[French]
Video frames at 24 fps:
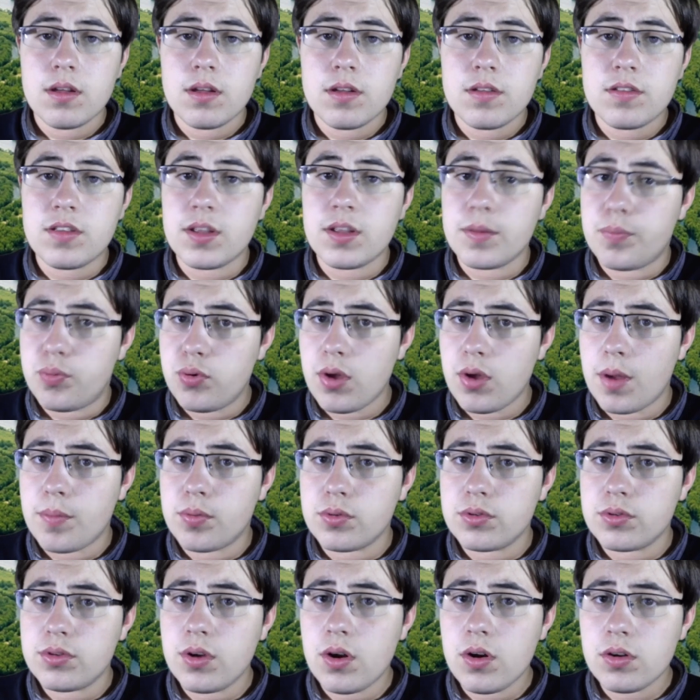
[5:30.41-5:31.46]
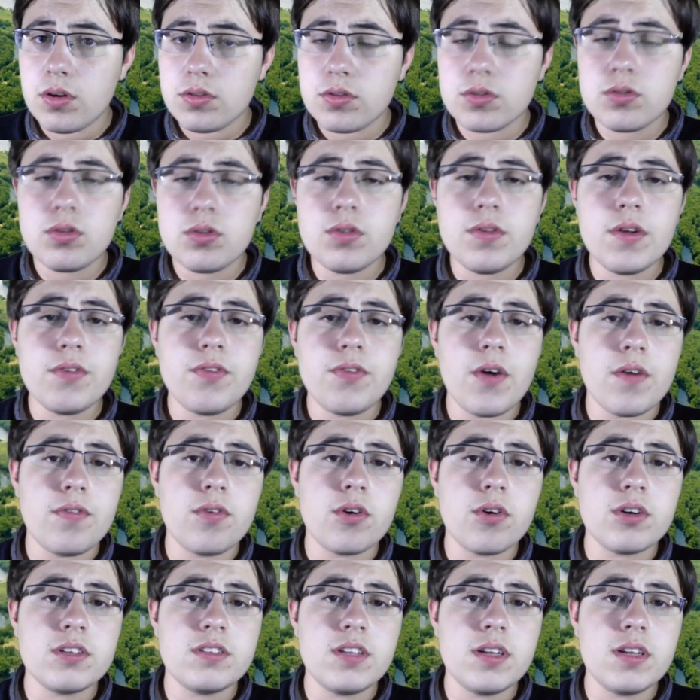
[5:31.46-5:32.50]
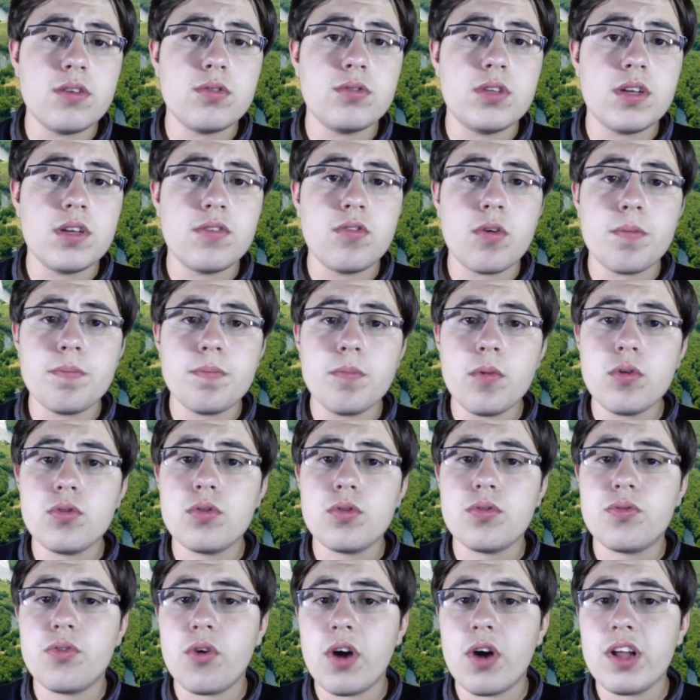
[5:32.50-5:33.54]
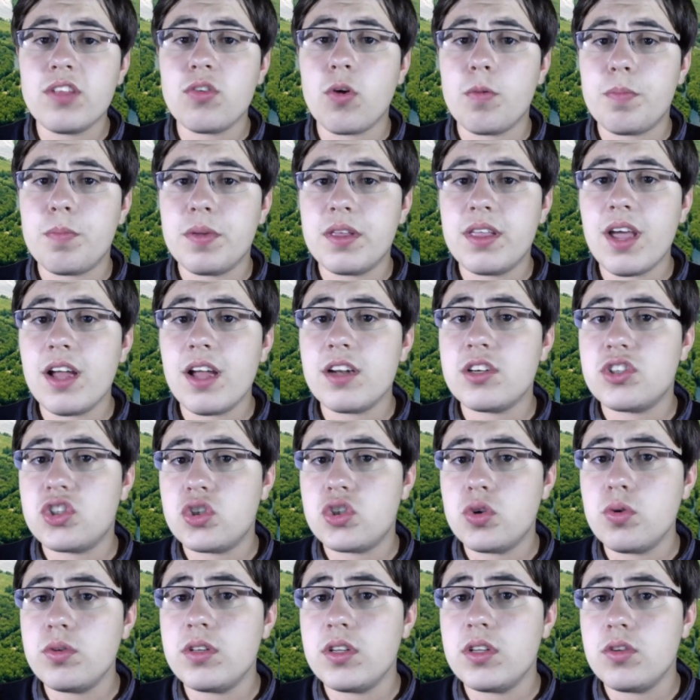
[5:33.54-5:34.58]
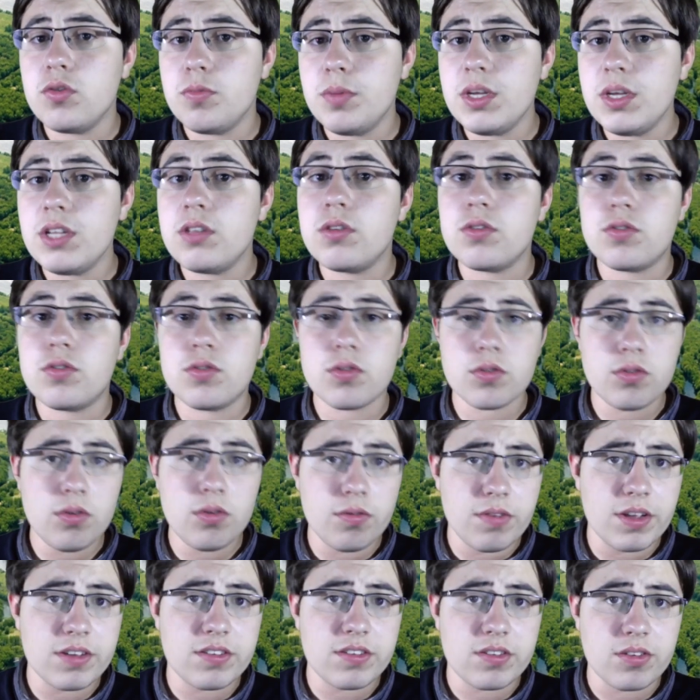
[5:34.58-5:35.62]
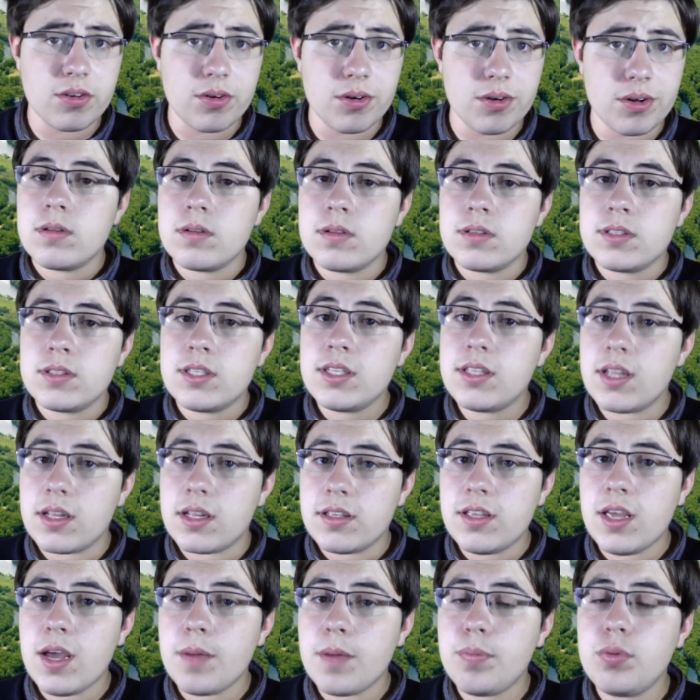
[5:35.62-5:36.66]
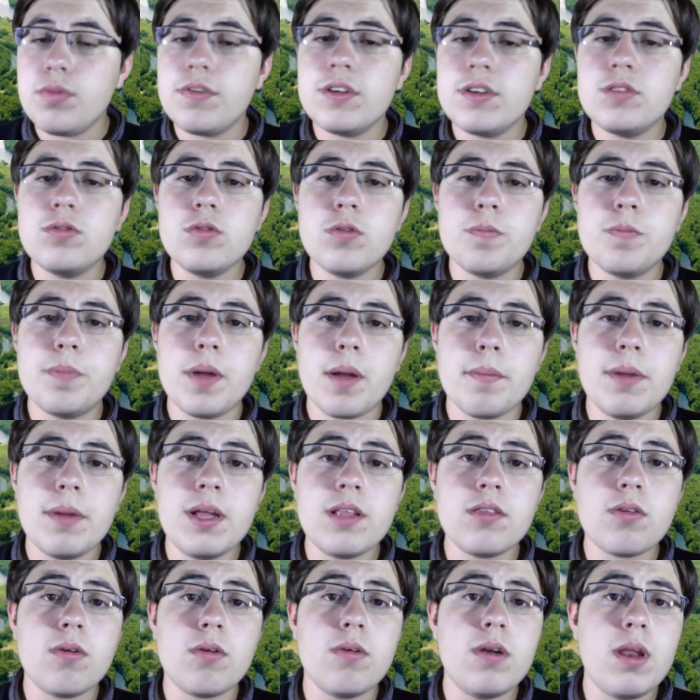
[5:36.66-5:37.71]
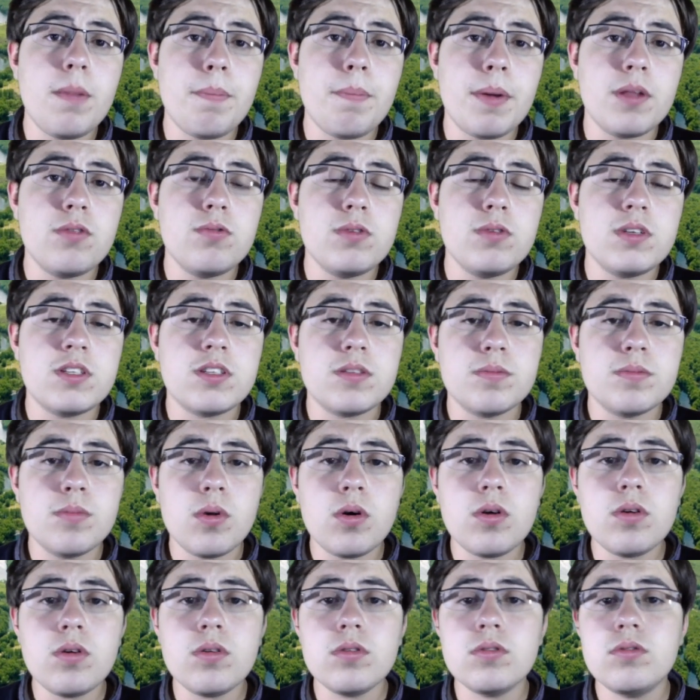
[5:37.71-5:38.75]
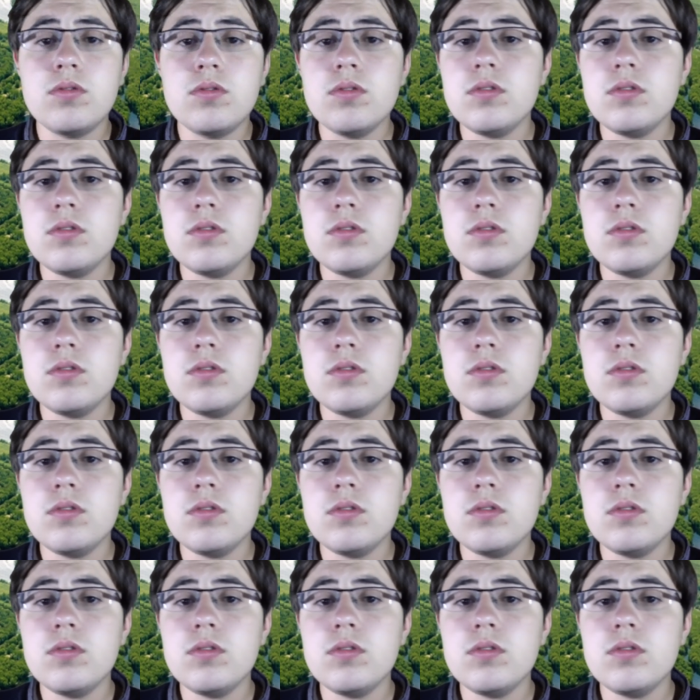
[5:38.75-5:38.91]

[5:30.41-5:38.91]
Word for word: Ces pluies abondantes devaient favoriser le développement de forêts tropicales chaudes et humides sur ce versant. Ces dernières pouvaient donc permettre l'épanouissement de